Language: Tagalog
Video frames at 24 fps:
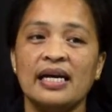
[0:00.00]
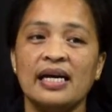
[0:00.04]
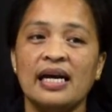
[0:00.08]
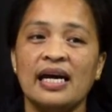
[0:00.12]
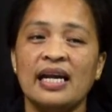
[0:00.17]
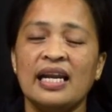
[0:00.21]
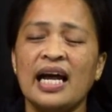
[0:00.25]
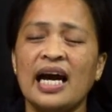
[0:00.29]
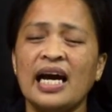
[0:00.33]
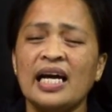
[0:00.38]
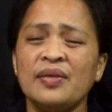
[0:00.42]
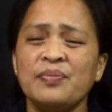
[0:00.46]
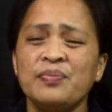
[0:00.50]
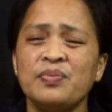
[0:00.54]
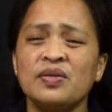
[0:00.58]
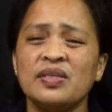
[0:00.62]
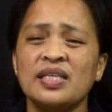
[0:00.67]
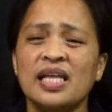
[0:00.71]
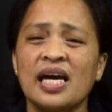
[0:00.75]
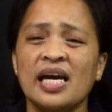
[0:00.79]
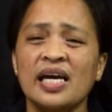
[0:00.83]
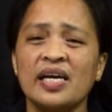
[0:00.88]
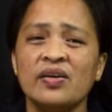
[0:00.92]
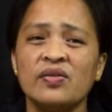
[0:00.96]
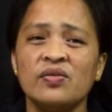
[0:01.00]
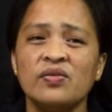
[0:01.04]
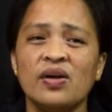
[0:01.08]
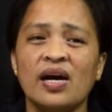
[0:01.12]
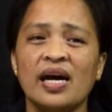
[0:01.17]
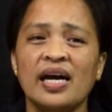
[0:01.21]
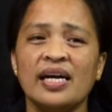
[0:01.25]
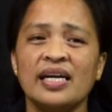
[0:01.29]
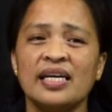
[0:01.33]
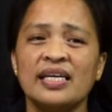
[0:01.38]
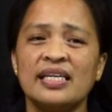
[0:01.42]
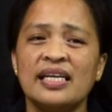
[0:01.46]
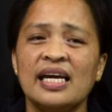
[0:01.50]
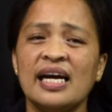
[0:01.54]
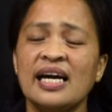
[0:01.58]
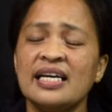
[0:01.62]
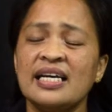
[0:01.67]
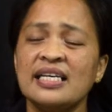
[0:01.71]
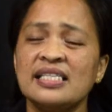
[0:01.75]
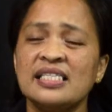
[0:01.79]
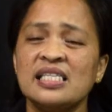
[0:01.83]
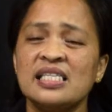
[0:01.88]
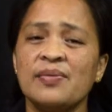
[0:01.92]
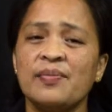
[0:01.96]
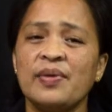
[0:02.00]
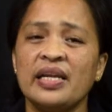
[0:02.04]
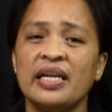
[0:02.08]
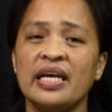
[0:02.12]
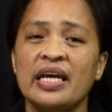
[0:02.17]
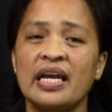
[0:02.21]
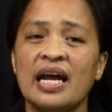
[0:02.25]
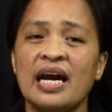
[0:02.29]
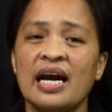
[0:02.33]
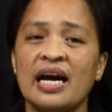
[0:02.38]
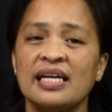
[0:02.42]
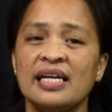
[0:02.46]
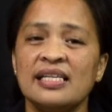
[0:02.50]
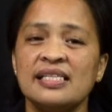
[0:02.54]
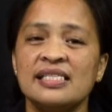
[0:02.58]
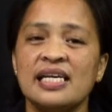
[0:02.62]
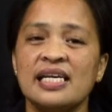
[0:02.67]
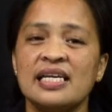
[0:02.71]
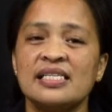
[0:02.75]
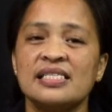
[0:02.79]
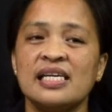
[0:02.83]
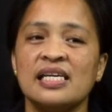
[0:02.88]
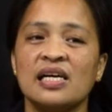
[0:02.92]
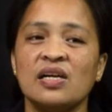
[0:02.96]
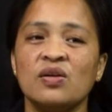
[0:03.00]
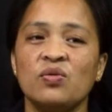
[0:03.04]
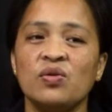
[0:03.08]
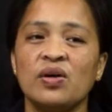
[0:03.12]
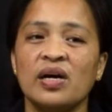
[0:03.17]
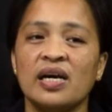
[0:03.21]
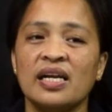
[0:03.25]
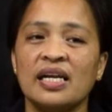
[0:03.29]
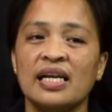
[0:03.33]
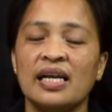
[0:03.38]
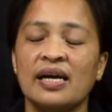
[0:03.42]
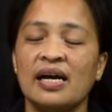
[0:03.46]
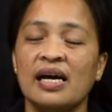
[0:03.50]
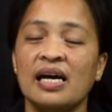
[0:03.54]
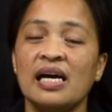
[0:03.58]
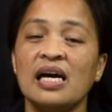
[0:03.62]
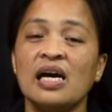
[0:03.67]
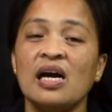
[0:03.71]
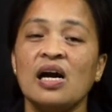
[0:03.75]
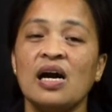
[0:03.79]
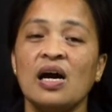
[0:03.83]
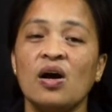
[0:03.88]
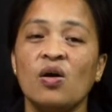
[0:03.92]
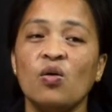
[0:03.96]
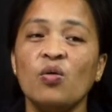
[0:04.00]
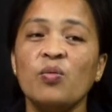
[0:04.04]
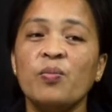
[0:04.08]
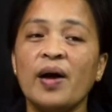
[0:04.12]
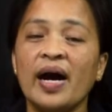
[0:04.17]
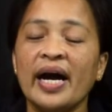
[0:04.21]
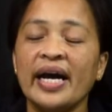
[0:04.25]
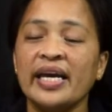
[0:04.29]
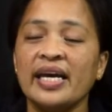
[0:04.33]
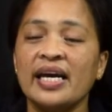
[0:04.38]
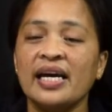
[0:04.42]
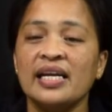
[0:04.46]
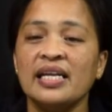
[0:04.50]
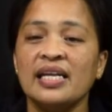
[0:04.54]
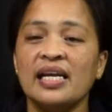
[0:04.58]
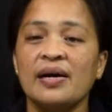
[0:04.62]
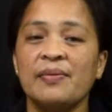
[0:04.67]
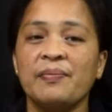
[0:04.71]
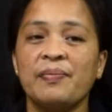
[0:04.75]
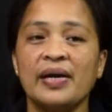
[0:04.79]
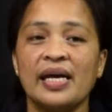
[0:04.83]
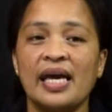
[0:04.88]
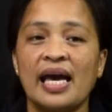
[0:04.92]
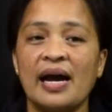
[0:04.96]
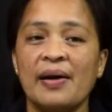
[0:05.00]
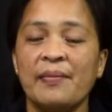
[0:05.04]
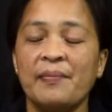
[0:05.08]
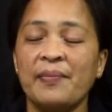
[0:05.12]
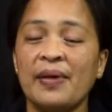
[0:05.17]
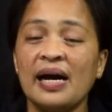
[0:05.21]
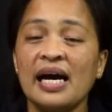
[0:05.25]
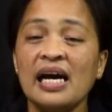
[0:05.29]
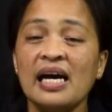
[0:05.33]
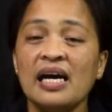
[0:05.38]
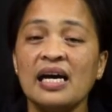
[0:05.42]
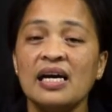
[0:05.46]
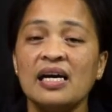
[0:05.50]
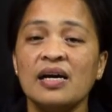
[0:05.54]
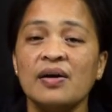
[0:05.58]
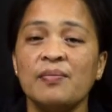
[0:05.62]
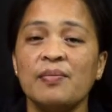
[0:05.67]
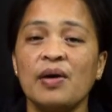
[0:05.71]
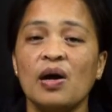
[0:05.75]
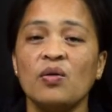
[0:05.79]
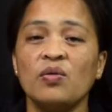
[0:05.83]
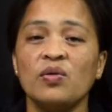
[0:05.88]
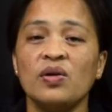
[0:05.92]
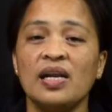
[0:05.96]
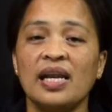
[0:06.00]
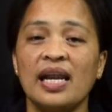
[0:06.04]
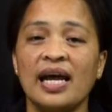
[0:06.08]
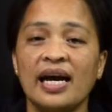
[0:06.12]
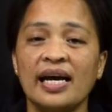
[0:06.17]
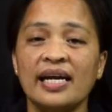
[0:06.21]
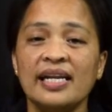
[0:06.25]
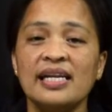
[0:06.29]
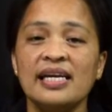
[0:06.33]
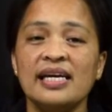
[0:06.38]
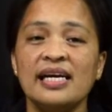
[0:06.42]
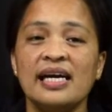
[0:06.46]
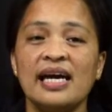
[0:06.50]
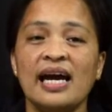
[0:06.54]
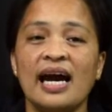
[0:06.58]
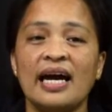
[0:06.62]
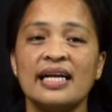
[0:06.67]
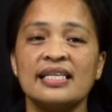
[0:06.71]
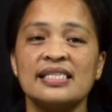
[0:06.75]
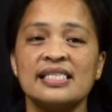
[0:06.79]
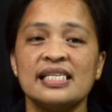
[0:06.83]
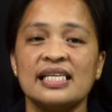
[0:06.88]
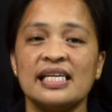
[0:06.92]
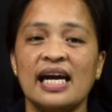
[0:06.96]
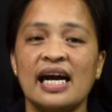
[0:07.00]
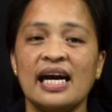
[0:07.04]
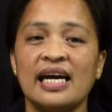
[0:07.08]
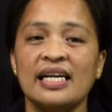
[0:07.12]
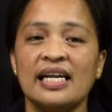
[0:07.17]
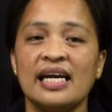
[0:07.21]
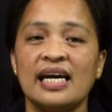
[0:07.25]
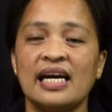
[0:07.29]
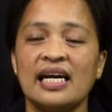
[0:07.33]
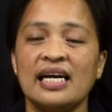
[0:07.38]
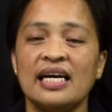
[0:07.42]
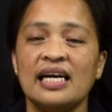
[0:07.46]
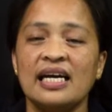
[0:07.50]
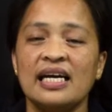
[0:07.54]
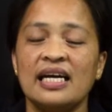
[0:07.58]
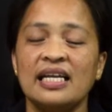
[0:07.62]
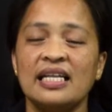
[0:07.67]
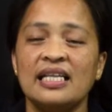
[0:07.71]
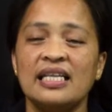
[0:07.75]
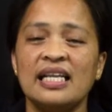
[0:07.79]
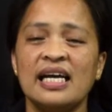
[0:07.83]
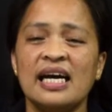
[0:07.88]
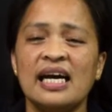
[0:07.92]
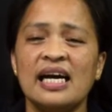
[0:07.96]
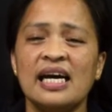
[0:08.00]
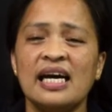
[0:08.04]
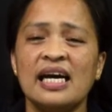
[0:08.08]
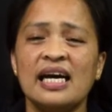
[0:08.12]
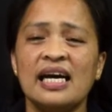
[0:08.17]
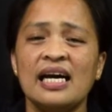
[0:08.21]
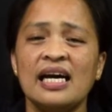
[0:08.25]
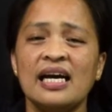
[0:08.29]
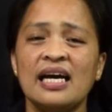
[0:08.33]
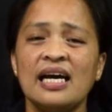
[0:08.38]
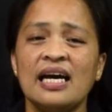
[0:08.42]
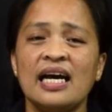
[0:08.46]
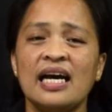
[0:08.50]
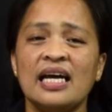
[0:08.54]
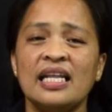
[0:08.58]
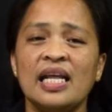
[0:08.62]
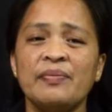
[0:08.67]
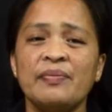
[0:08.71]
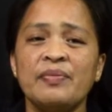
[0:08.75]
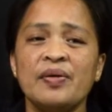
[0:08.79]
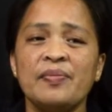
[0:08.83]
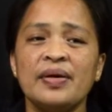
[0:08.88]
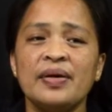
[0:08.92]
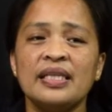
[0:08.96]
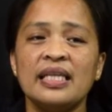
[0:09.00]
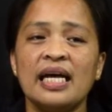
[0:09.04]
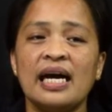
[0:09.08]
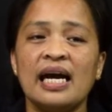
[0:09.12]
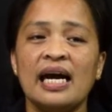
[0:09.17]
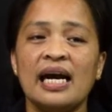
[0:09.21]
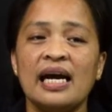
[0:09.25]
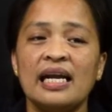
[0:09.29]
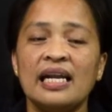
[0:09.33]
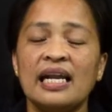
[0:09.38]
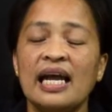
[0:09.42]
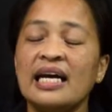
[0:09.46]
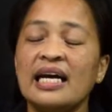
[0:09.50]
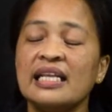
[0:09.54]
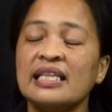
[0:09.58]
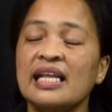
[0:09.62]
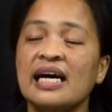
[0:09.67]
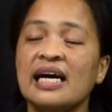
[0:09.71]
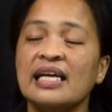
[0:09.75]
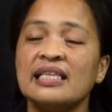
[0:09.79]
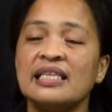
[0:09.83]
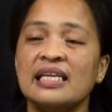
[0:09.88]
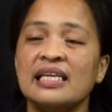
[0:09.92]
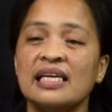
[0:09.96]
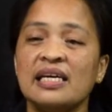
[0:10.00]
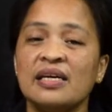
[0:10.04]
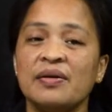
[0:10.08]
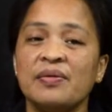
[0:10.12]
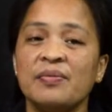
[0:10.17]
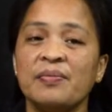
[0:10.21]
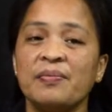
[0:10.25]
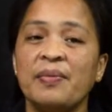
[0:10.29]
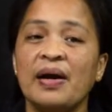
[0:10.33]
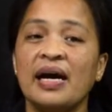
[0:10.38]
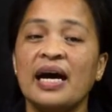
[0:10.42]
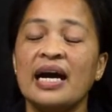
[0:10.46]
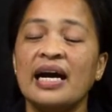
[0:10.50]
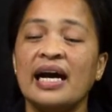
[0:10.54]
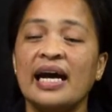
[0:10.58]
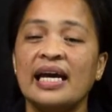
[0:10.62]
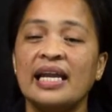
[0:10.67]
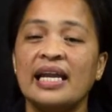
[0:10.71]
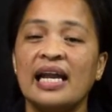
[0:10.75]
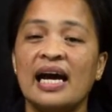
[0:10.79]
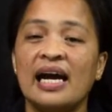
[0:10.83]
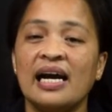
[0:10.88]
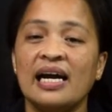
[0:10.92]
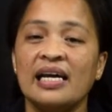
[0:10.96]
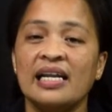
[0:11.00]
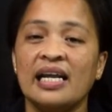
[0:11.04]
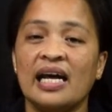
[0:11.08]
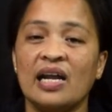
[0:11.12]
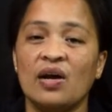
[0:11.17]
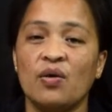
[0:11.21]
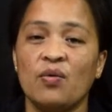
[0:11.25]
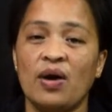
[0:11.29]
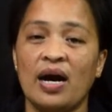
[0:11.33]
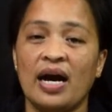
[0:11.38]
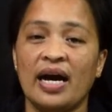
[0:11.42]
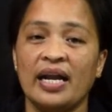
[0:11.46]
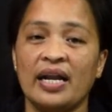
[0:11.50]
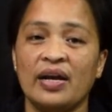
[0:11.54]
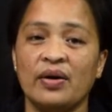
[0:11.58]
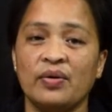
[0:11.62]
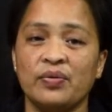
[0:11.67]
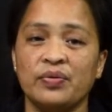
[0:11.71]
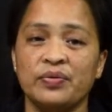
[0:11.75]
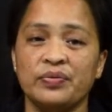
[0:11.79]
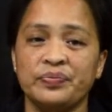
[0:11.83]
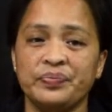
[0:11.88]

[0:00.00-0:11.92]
Lahat po tayo ay nais na manirahan sa isang lugar na ubayan na payapa, maunlad at sagana na namimit ang lahat nating pangangailangan araw-araw.